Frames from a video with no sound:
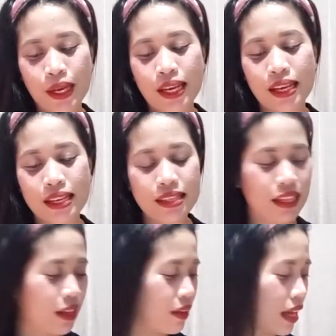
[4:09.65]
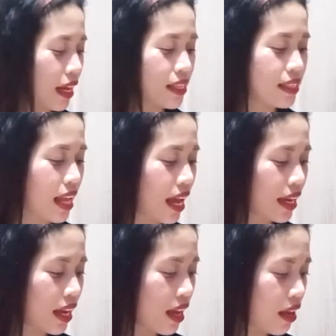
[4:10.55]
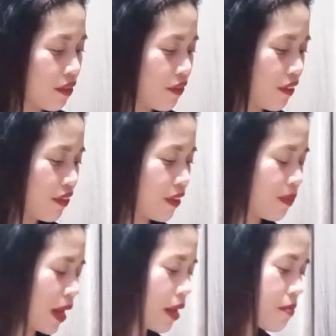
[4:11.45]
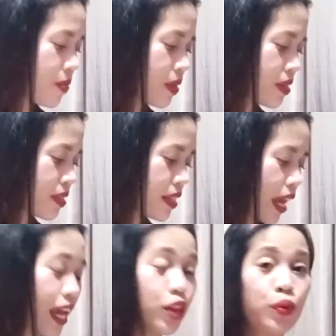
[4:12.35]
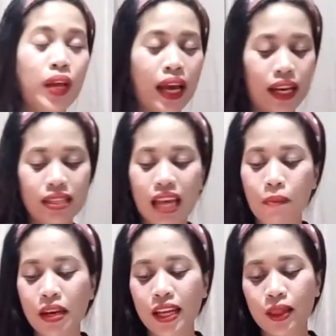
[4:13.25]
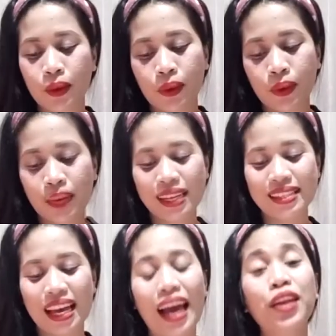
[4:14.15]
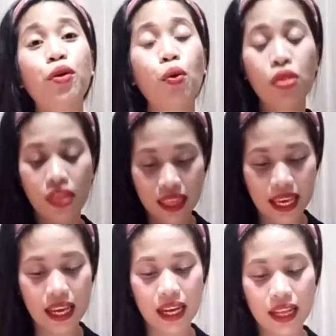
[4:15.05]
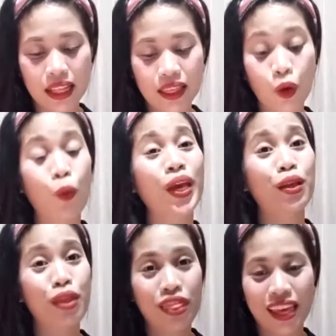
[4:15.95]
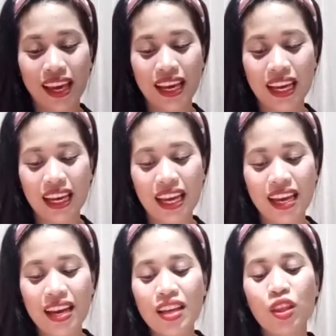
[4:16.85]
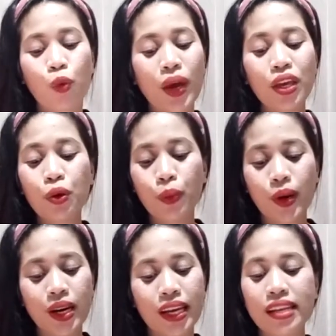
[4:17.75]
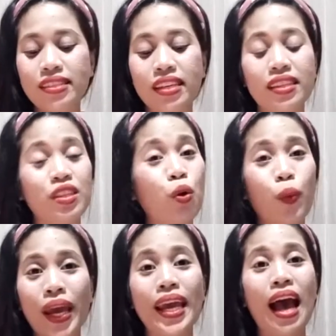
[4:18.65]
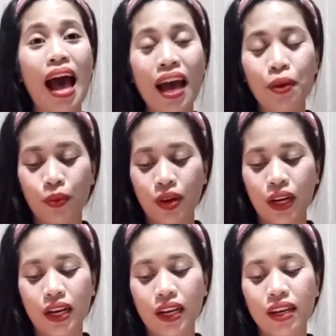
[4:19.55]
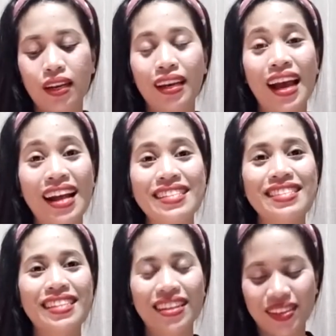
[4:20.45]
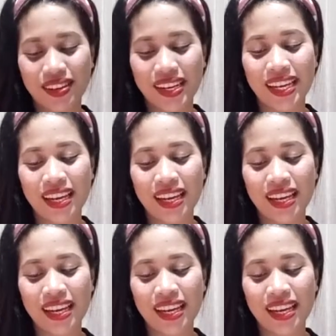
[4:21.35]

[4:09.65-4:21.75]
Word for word: is in Isaiah 55 verse 8 to 9. Ang sabi dito is, I don't think the way you think. The way you work isn't the way I work, God's decree.